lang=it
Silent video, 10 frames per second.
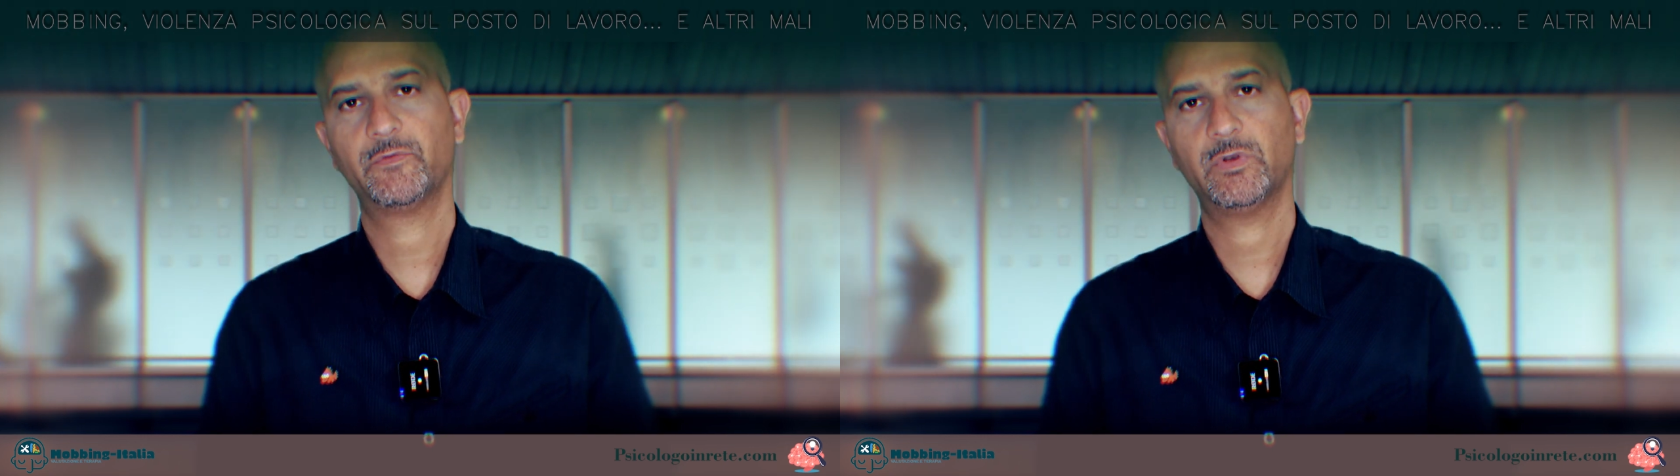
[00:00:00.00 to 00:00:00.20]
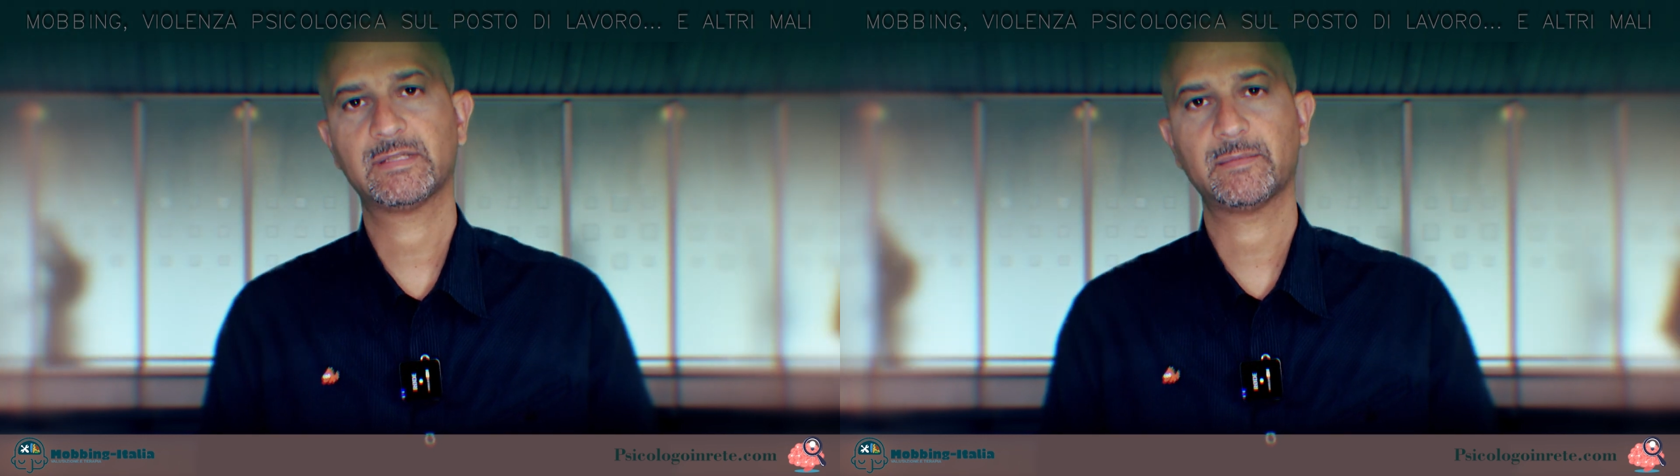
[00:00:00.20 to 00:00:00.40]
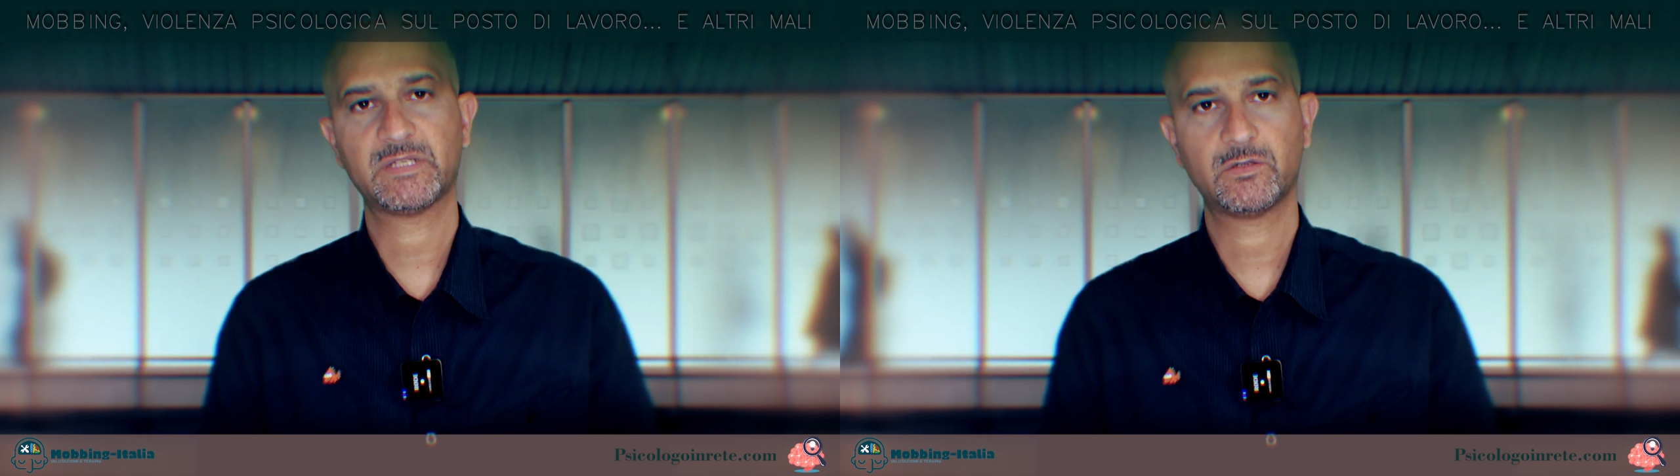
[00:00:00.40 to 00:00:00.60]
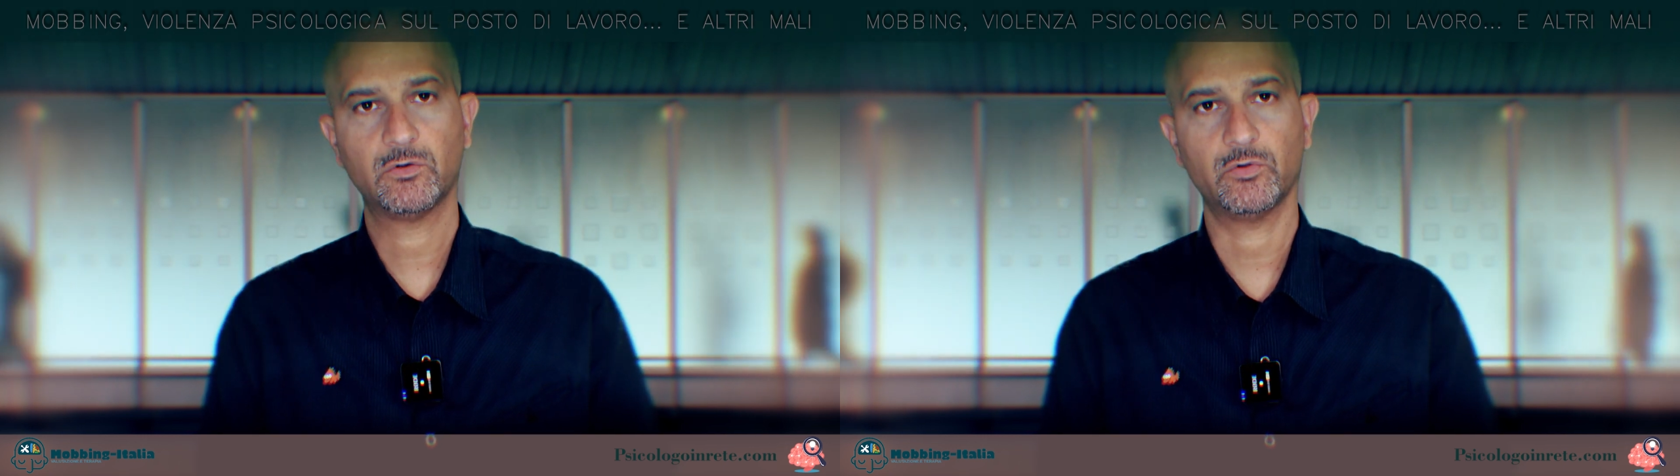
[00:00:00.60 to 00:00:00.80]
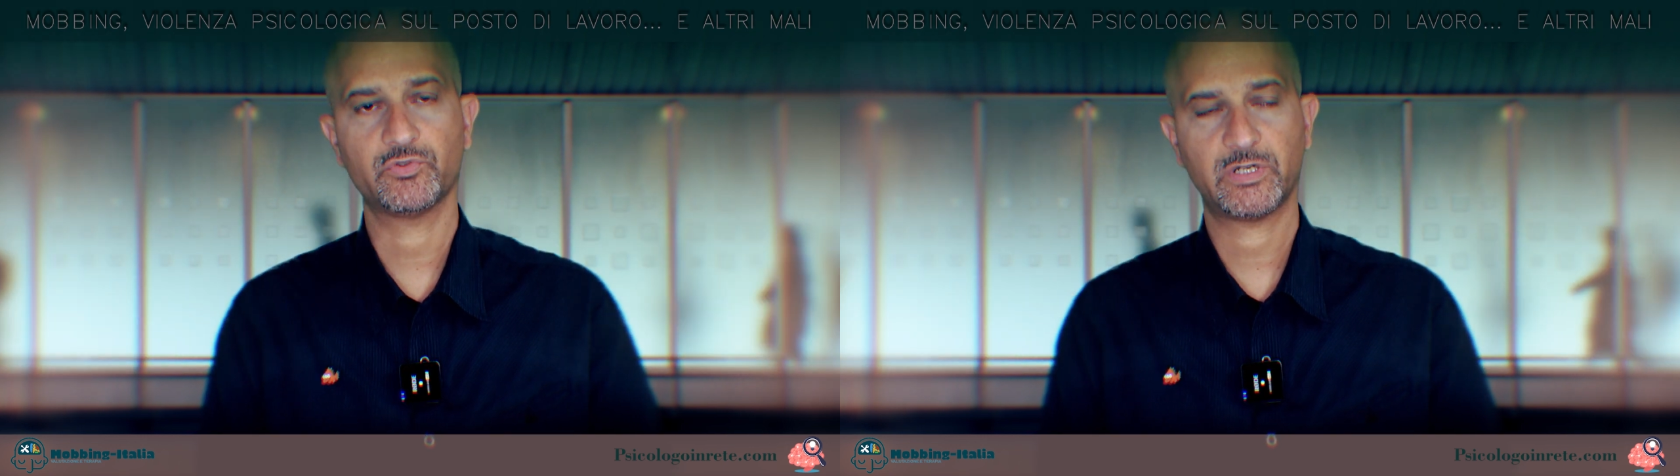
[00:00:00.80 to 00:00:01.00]
violenza
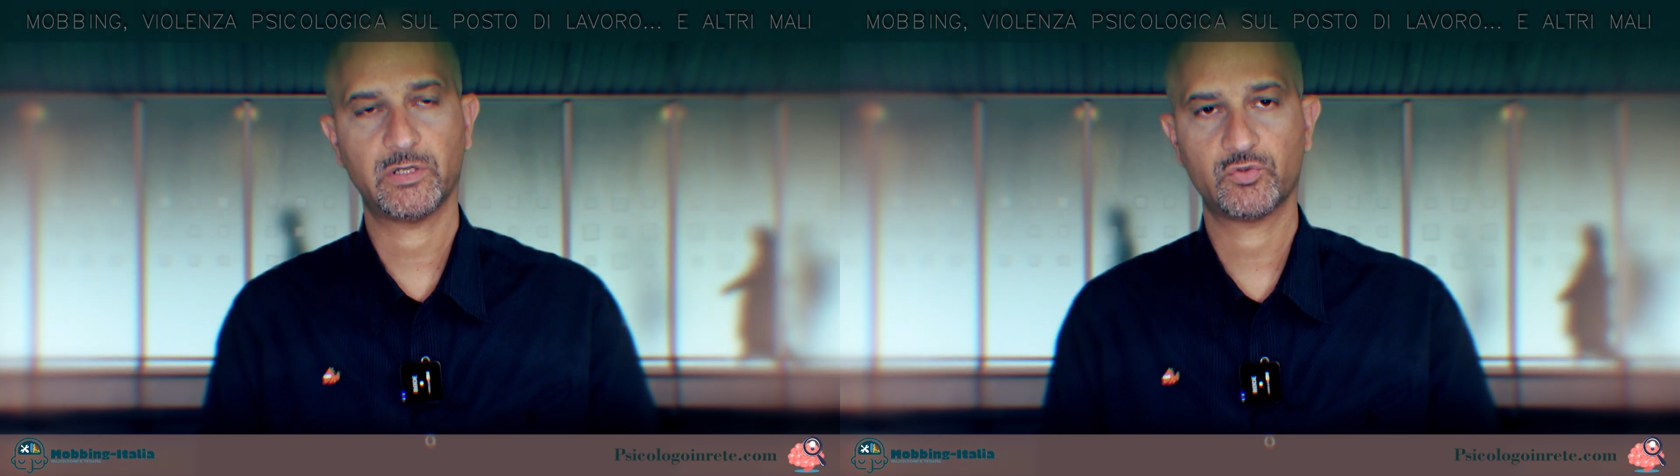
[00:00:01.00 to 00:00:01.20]
psicologica